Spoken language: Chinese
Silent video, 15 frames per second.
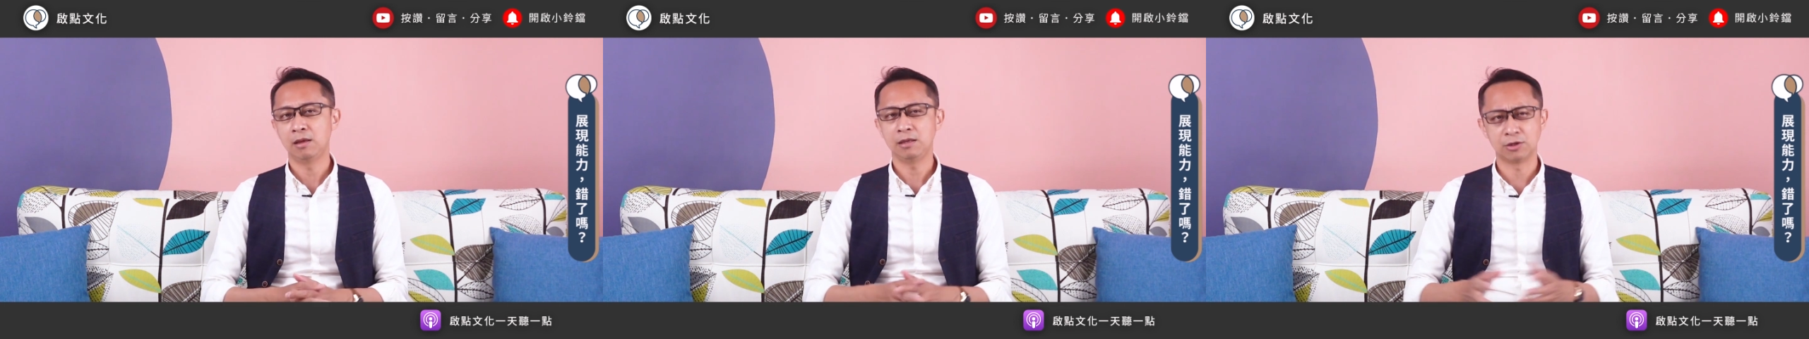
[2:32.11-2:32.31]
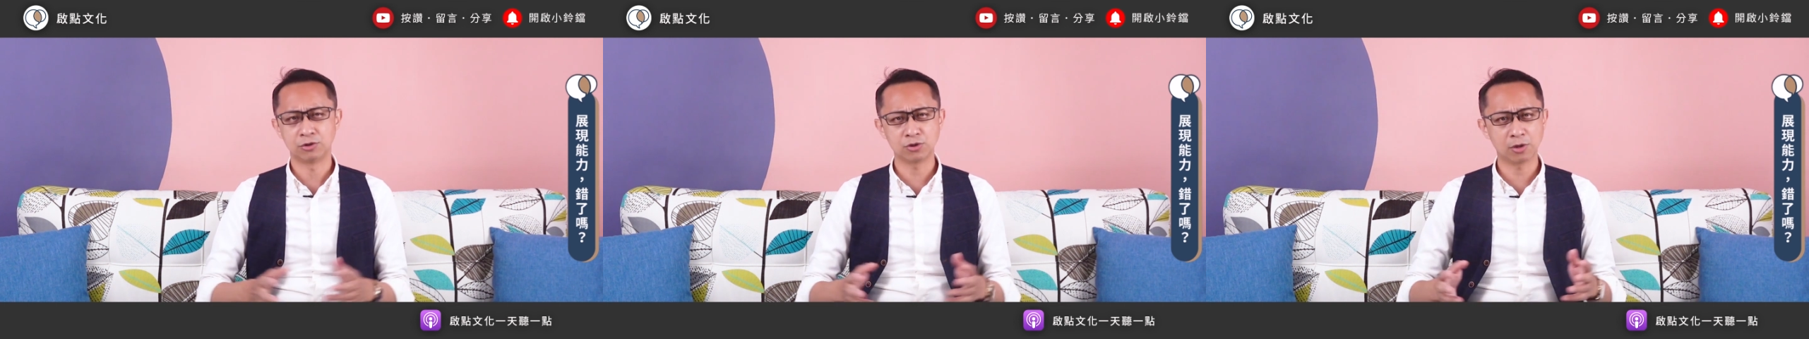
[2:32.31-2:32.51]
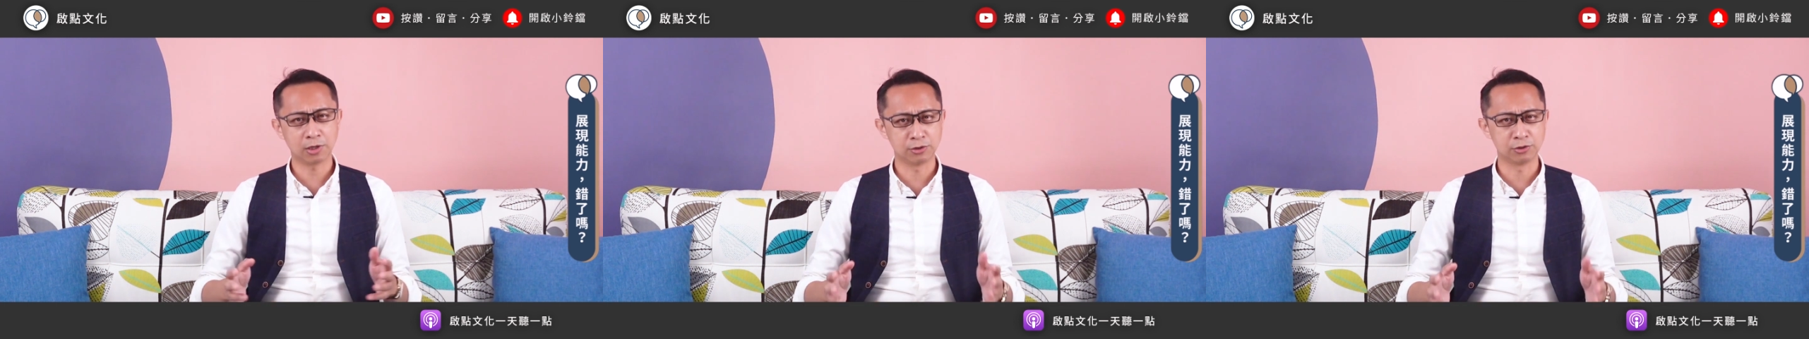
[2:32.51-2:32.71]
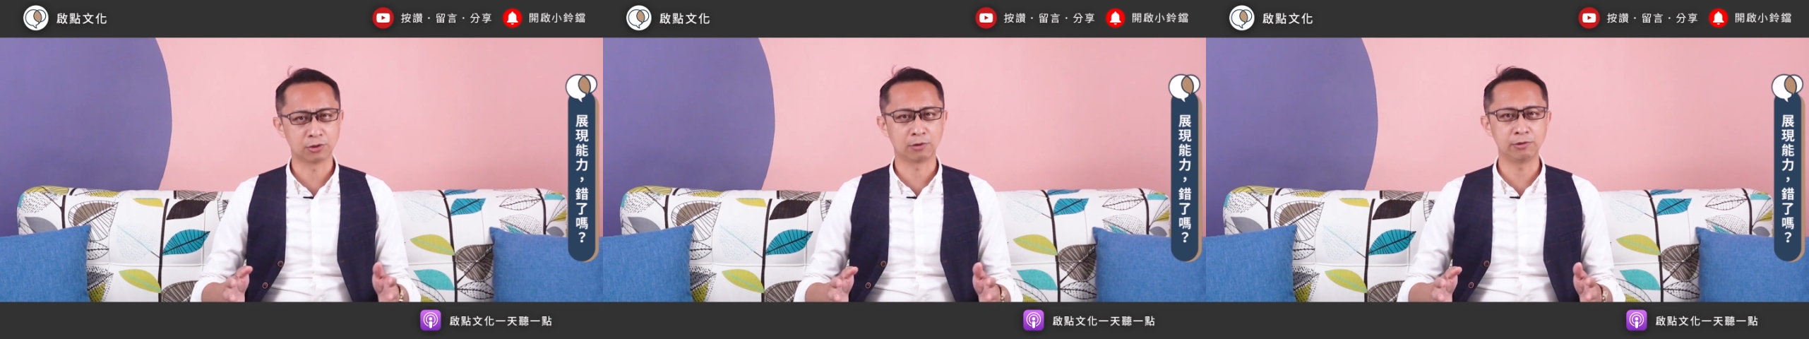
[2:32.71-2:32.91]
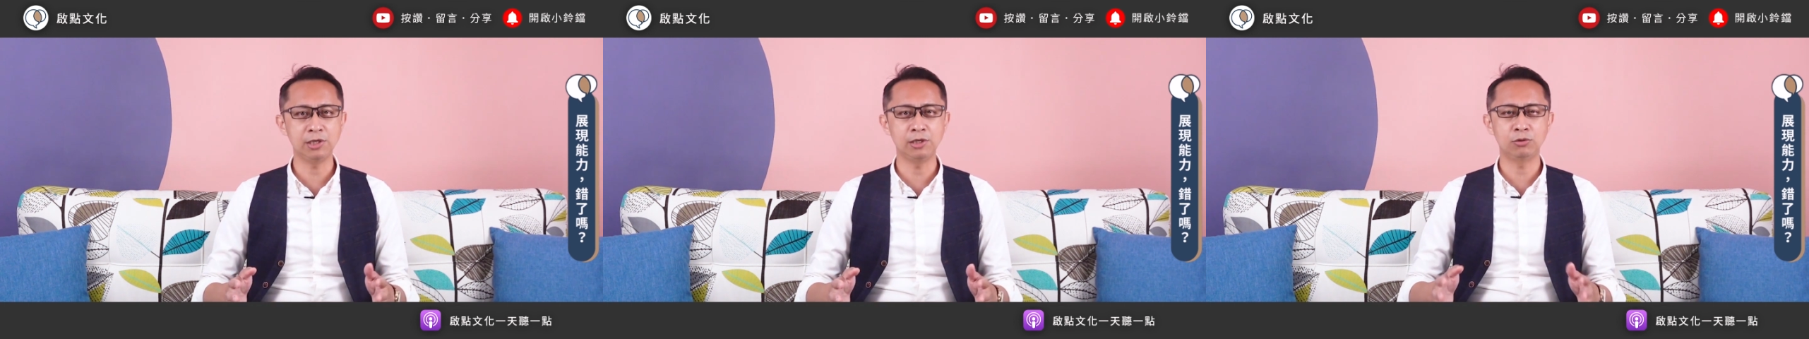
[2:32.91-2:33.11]
也就很
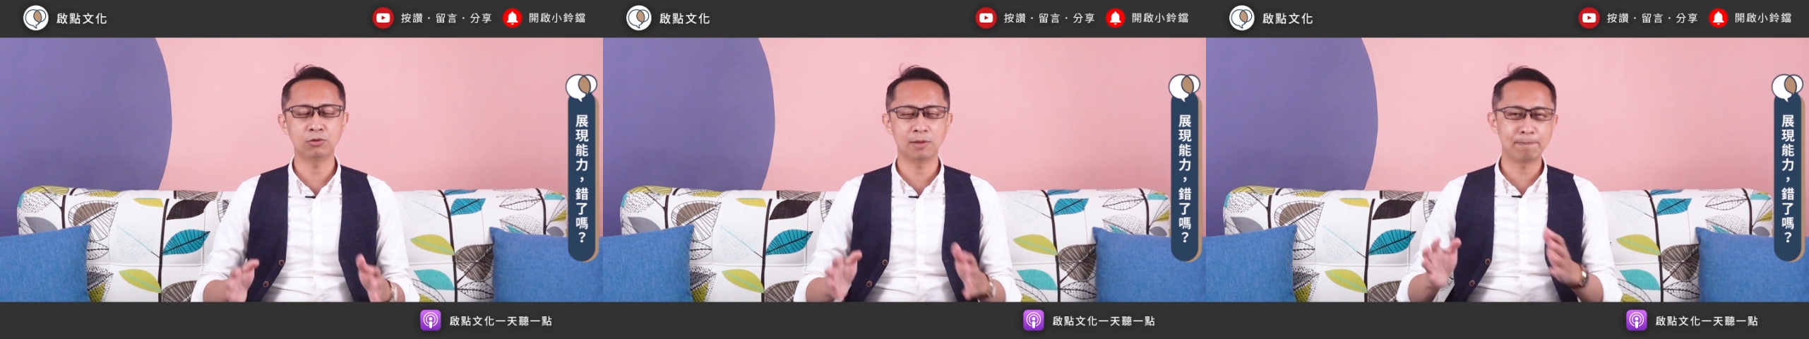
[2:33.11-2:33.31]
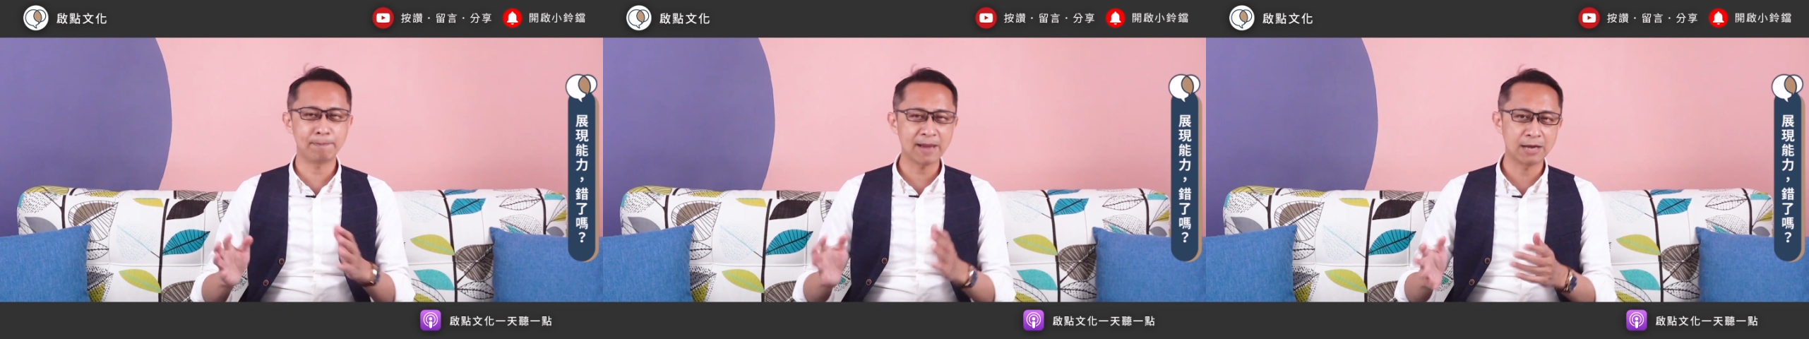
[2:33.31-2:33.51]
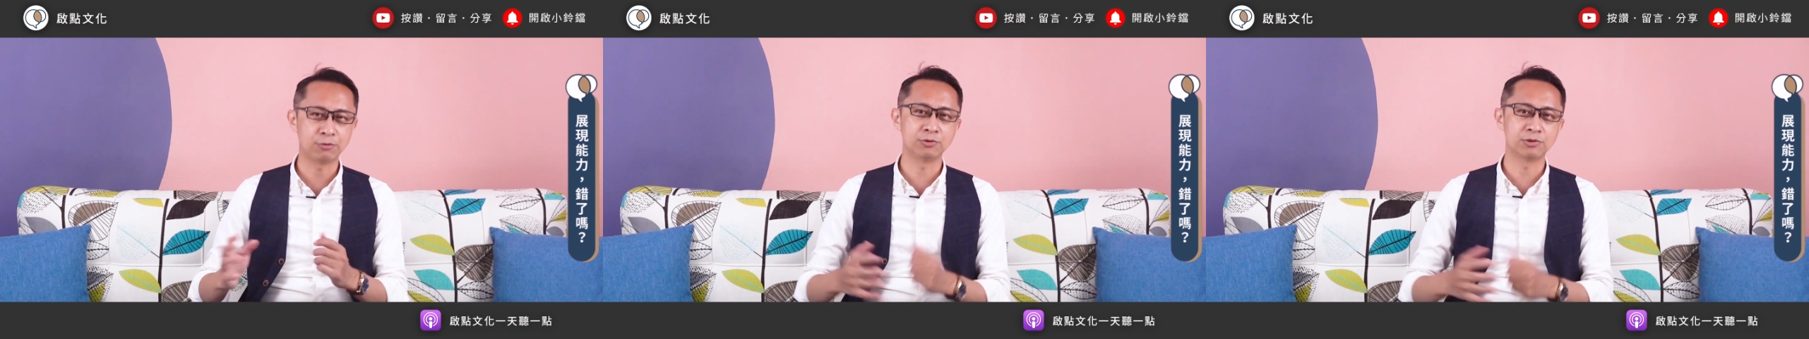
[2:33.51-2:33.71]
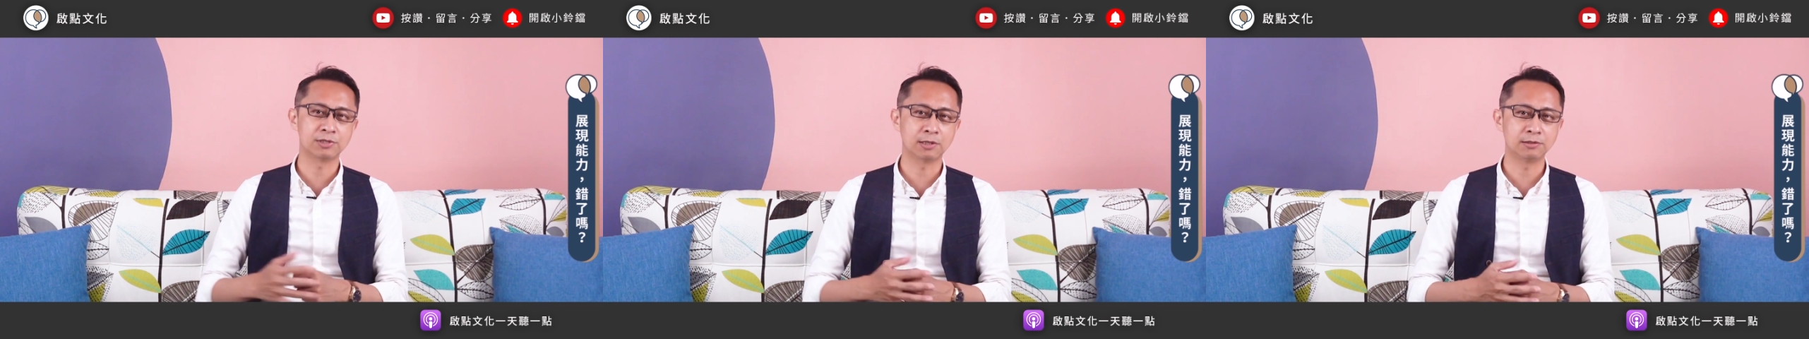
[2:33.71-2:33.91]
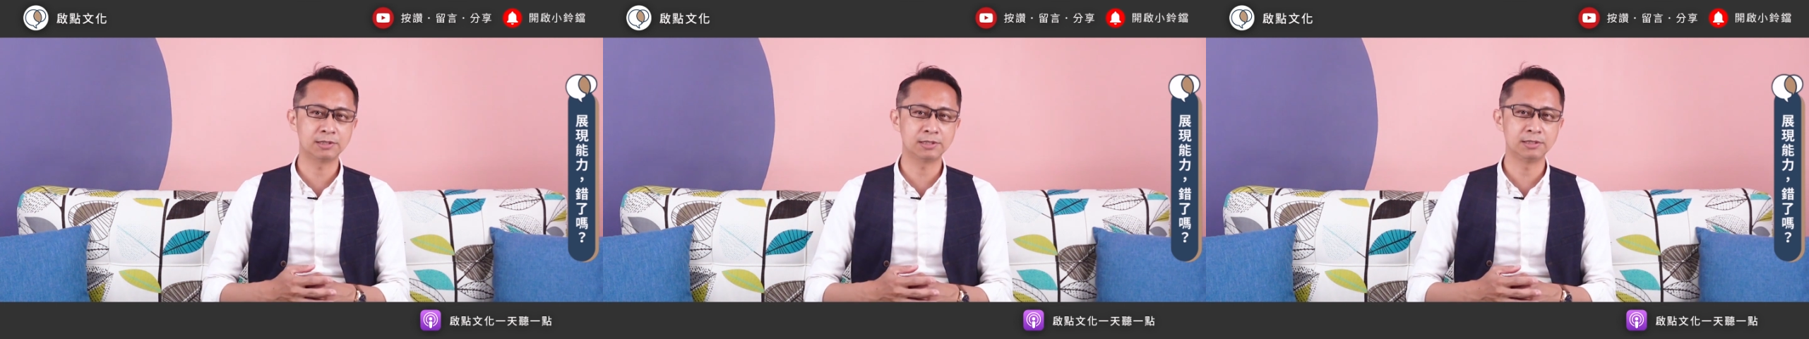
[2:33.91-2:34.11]
容易对伴侣
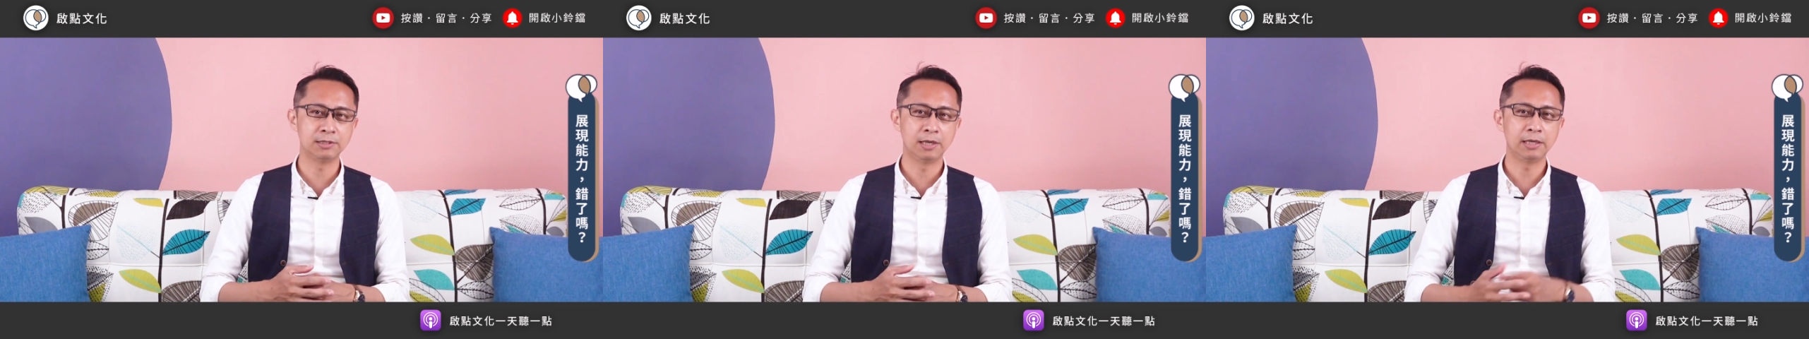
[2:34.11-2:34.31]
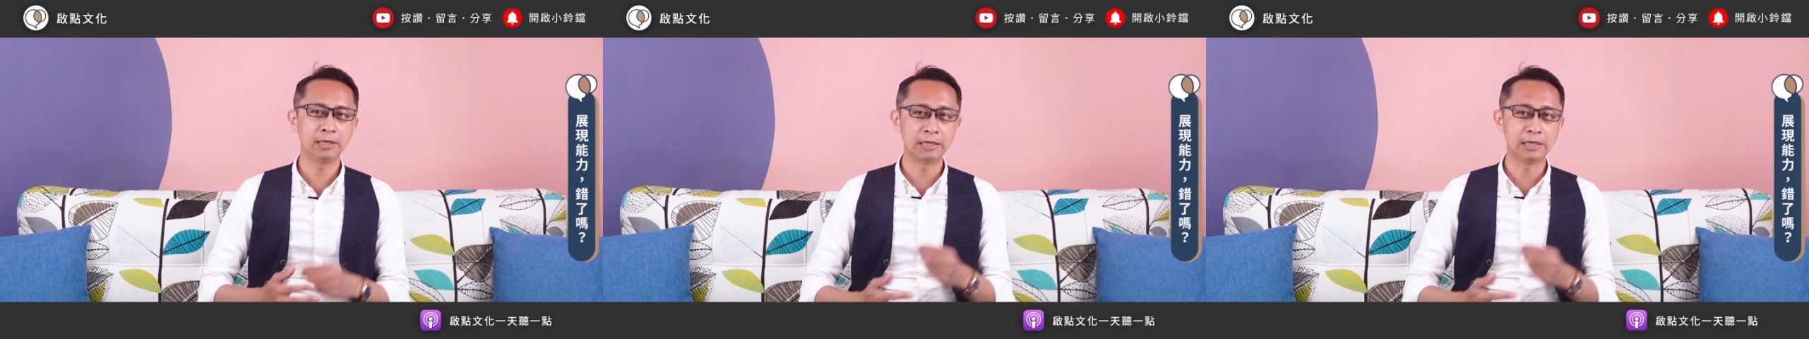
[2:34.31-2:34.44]
生气，